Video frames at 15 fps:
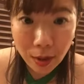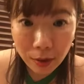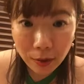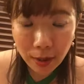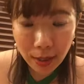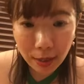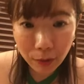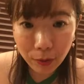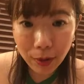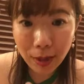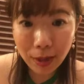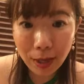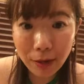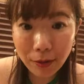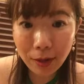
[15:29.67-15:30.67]
それがどれ
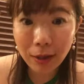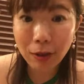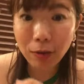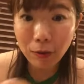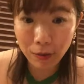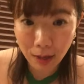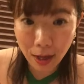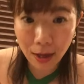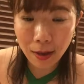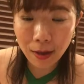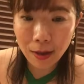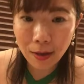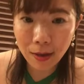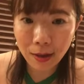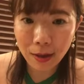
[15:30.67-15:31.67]
だけあるかによって
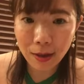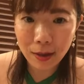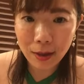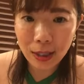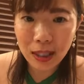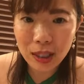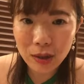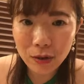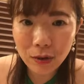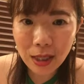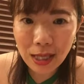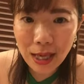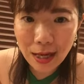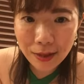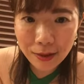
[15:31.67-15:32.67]
なんか一緒に
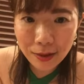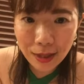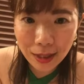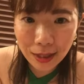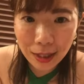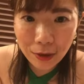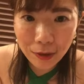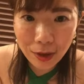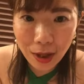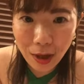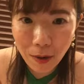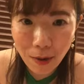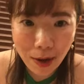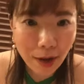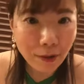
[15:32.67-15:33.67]
居やすいか居にくいか
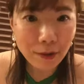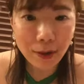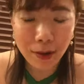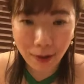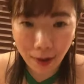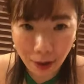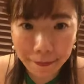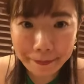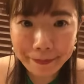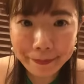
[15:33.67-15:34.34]
が分かるんだよね。